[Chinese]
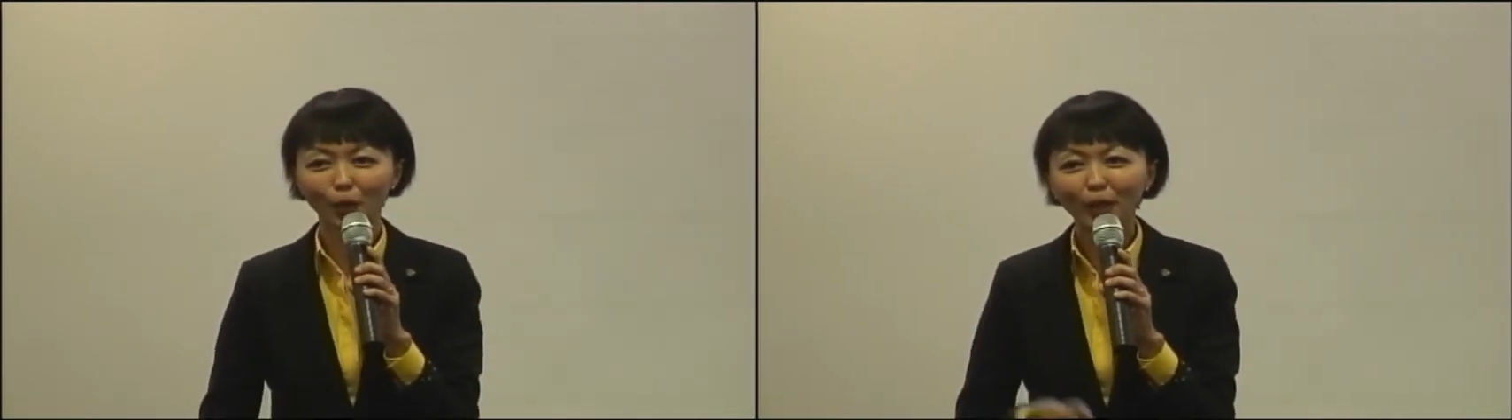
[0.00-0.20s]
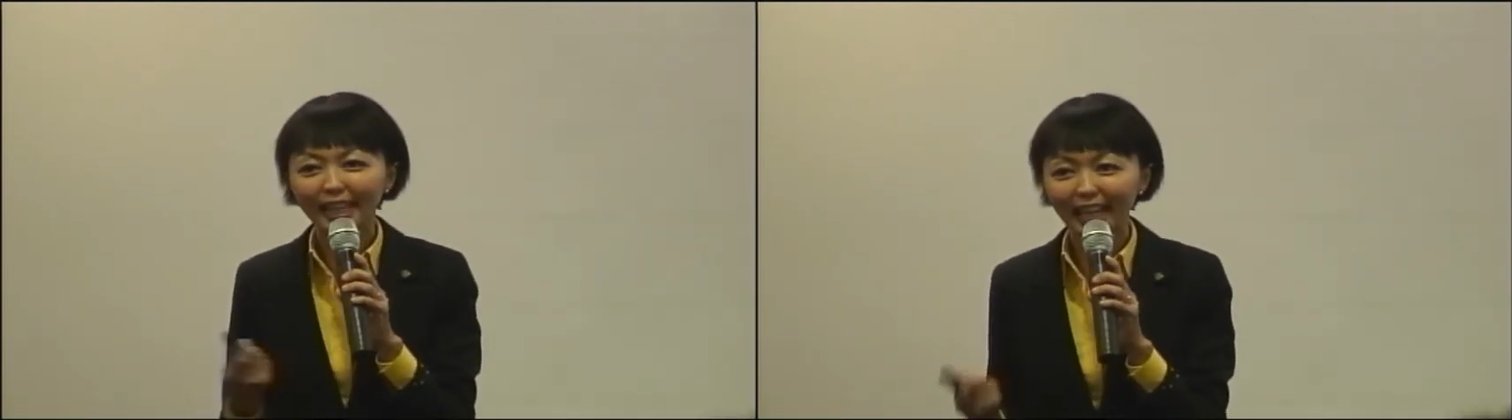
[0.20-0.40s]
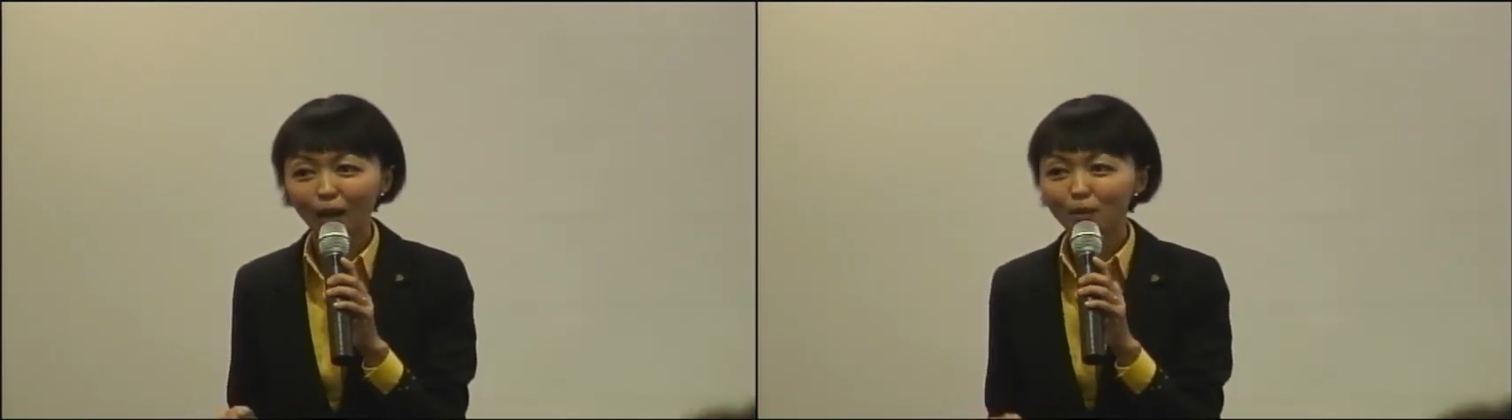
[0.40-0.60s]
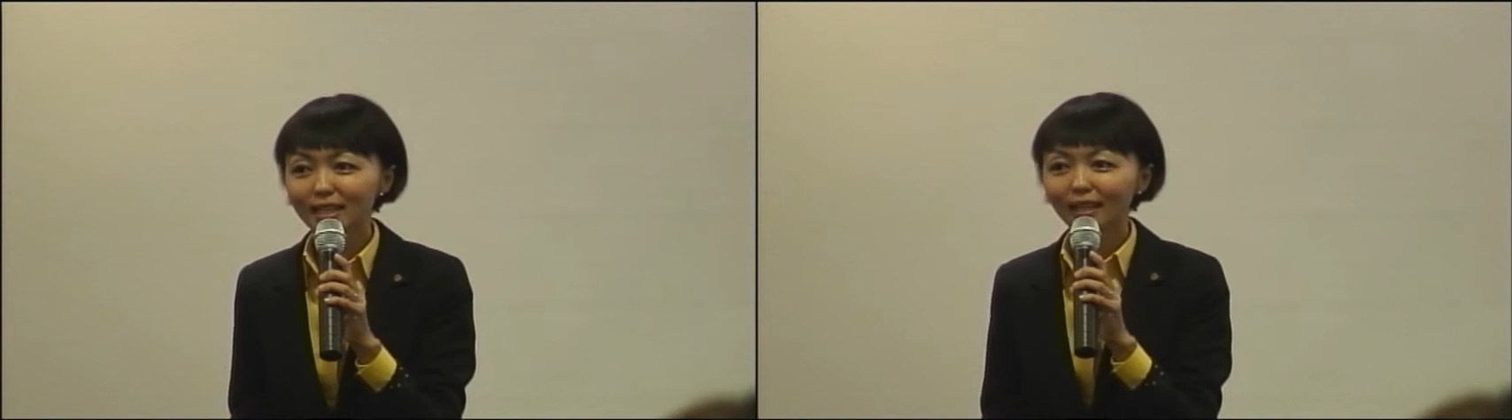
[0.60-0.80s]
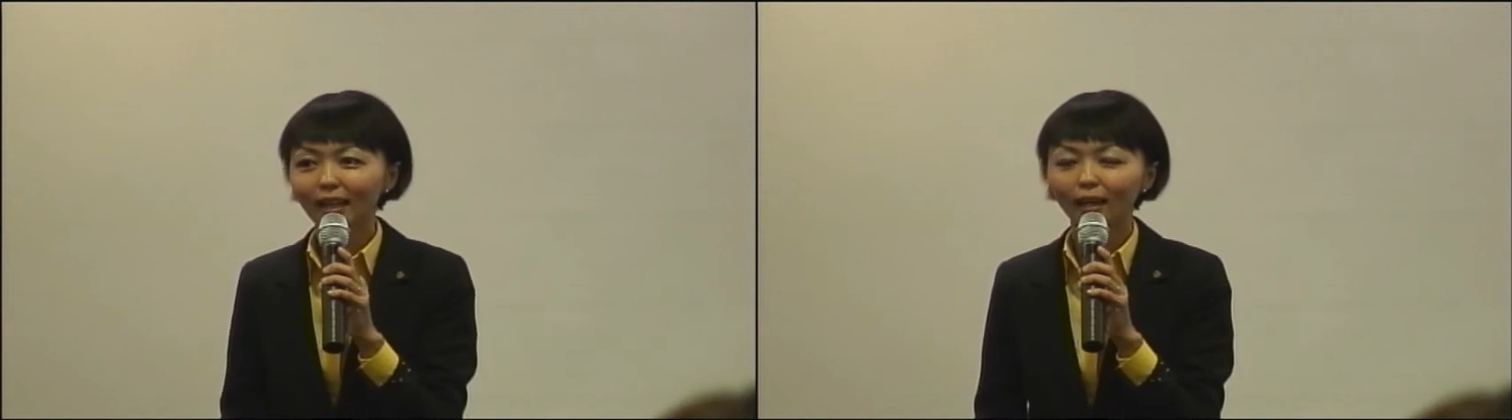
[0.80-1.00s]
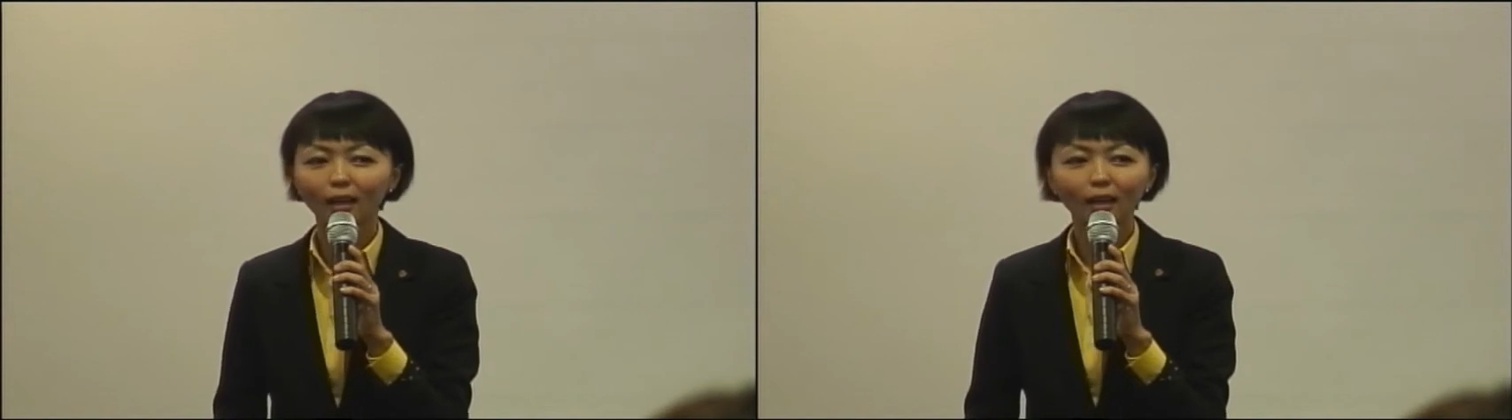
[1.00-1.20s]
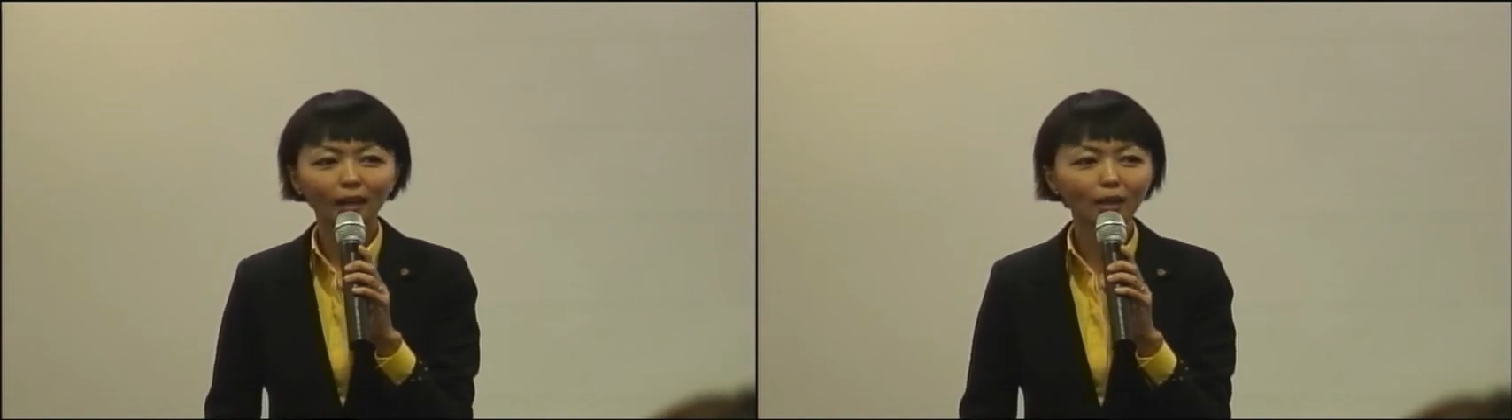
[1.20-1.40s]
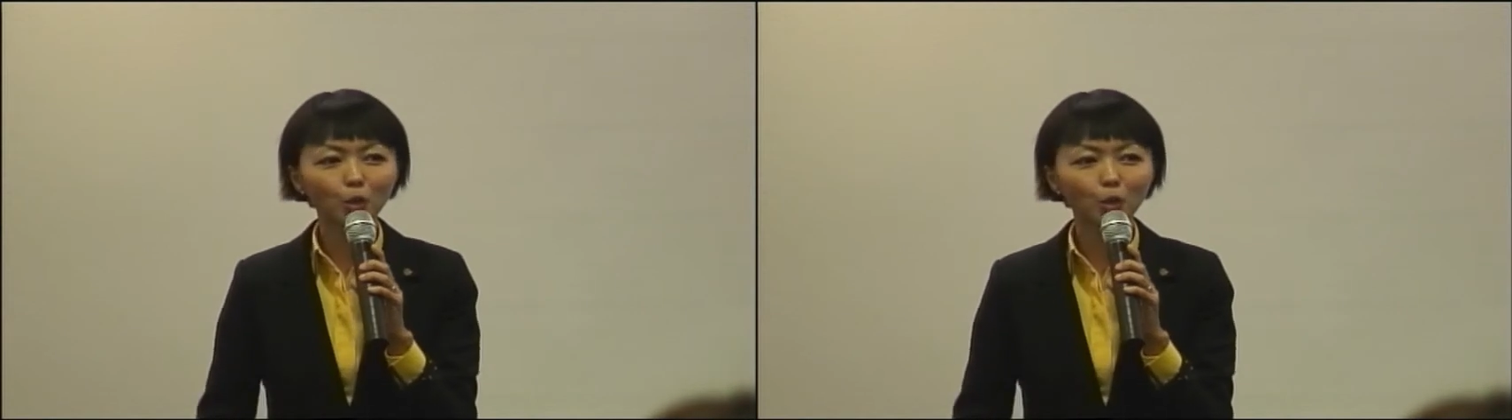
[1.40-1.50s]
都很高兴哎哎，